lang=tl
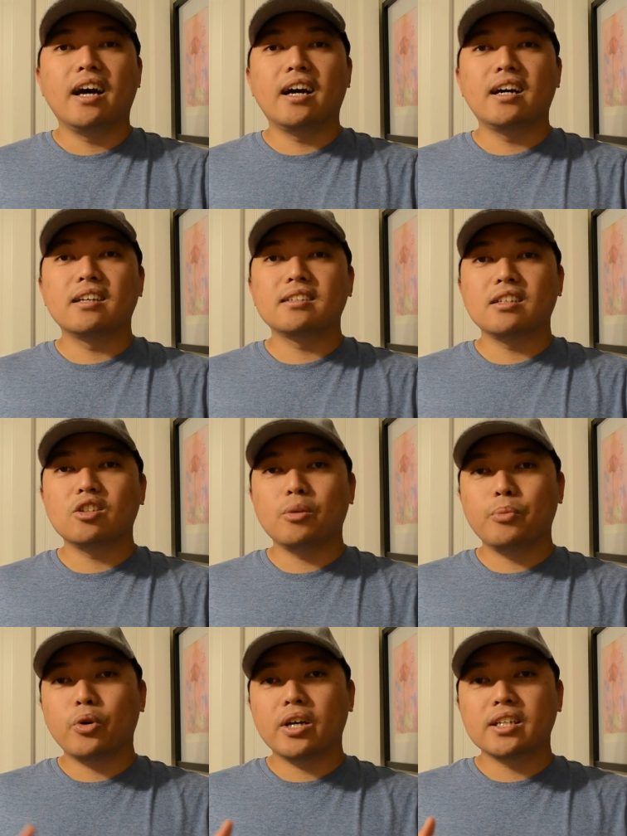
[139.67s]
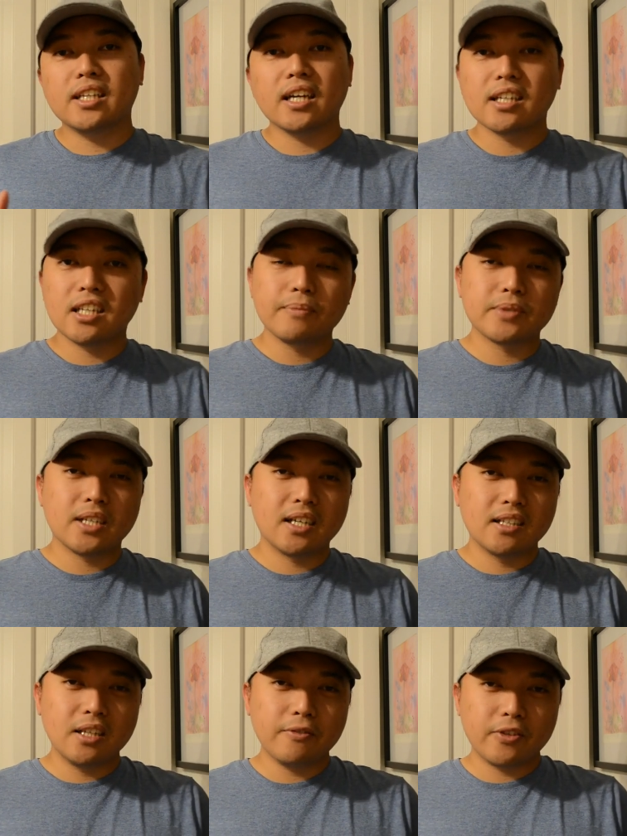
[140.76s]
at ito po ay ginaganap sa
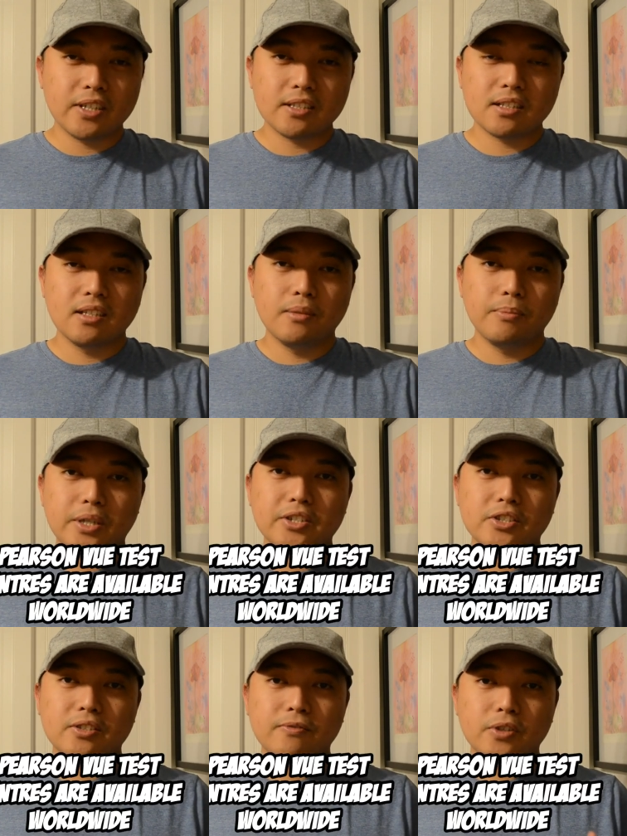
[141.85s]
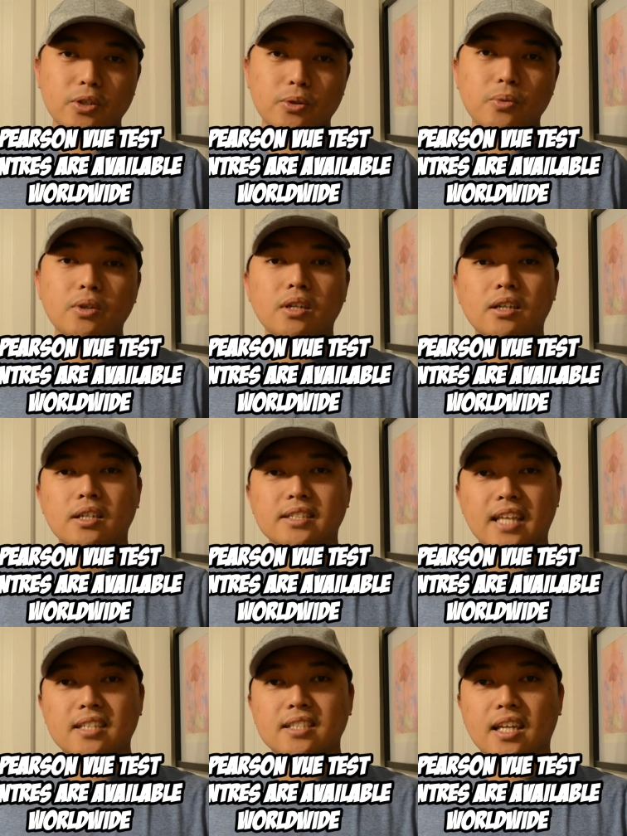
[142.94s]
different Pearson View
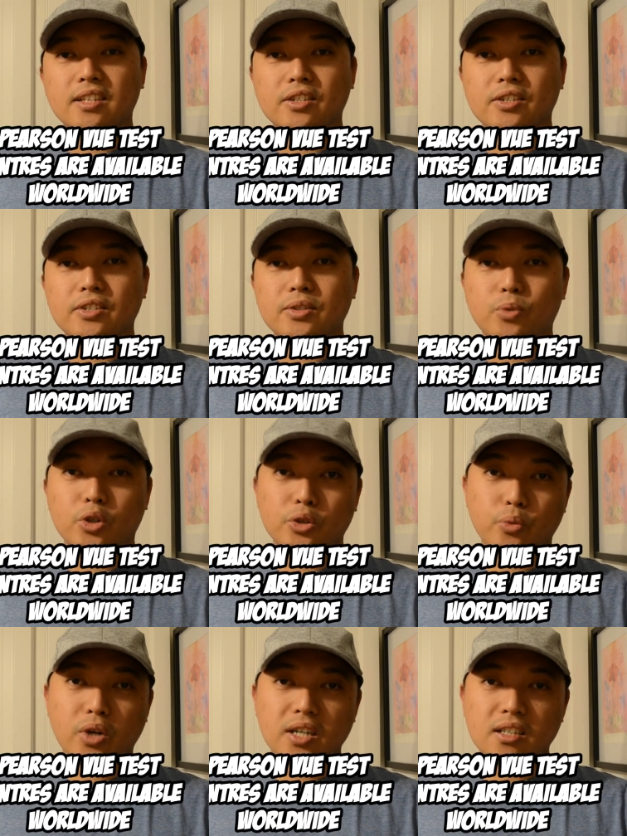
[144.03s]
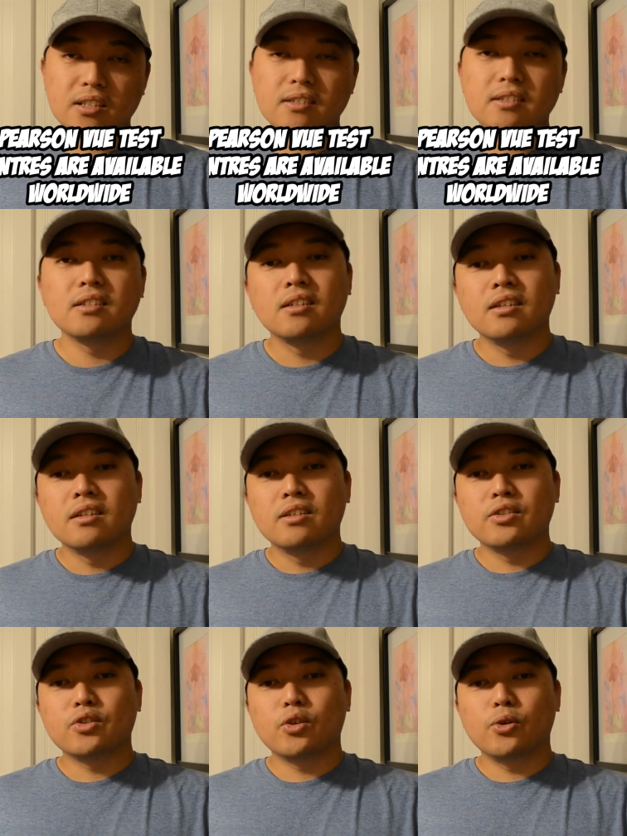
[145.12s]
test centers worldwide.
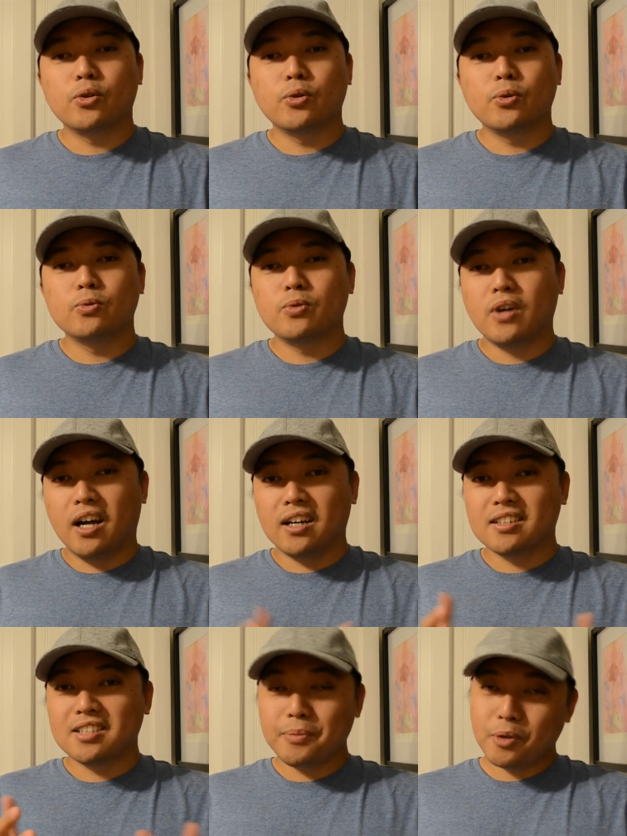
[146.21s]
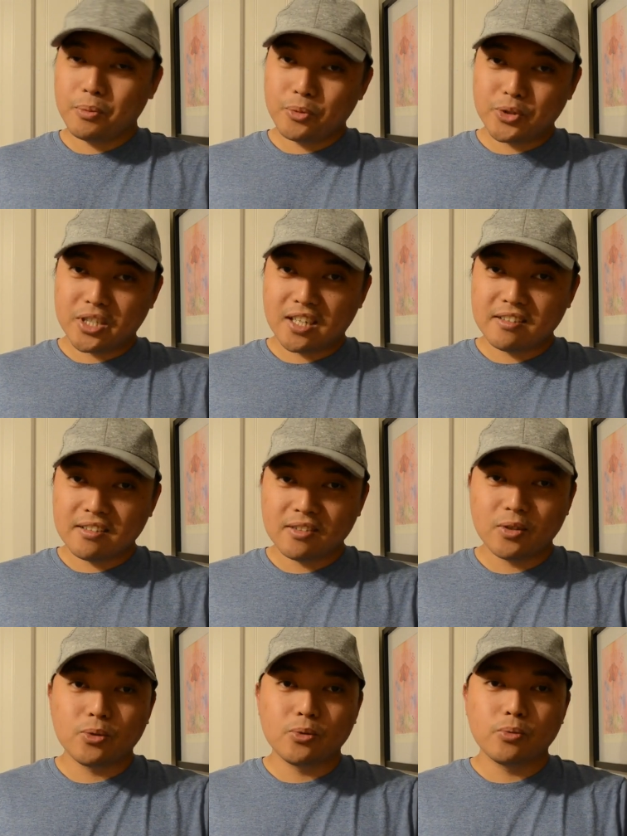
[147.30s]
So, ang tip ko po dyan,
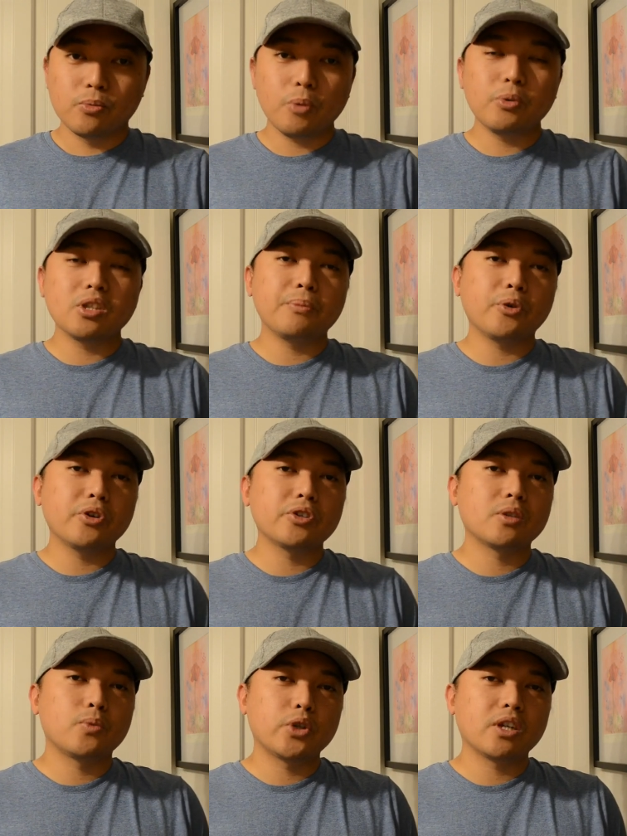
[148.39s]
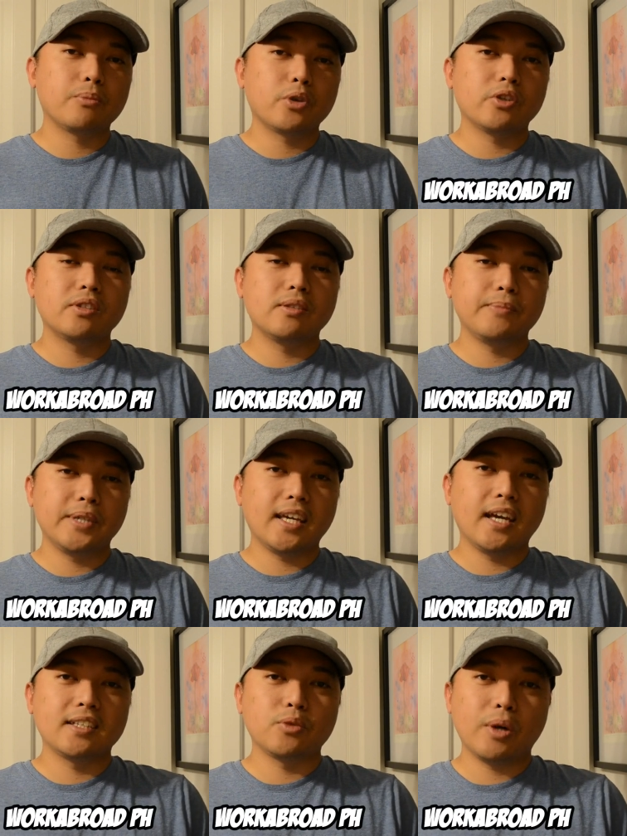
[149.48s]
kung pupunta po kayo sa Work Abroad
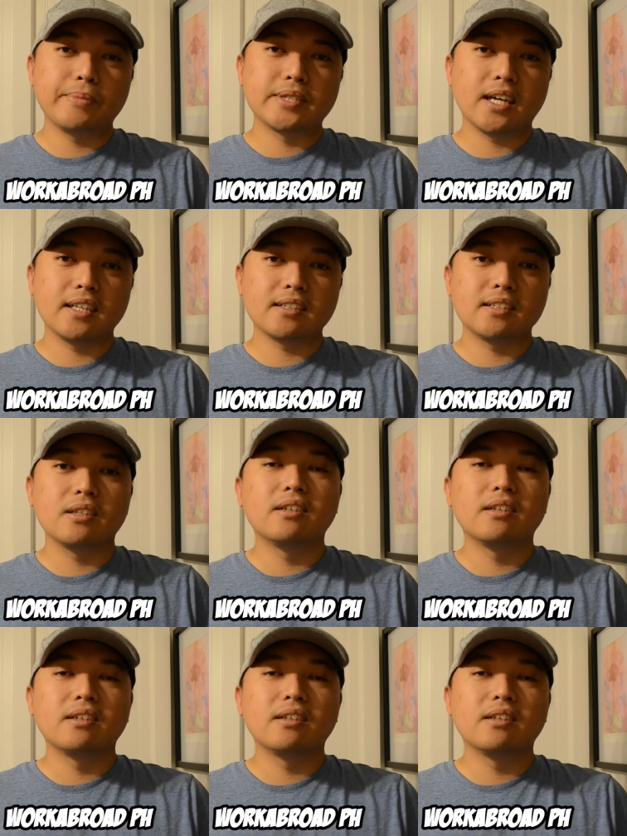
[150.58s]
PH website,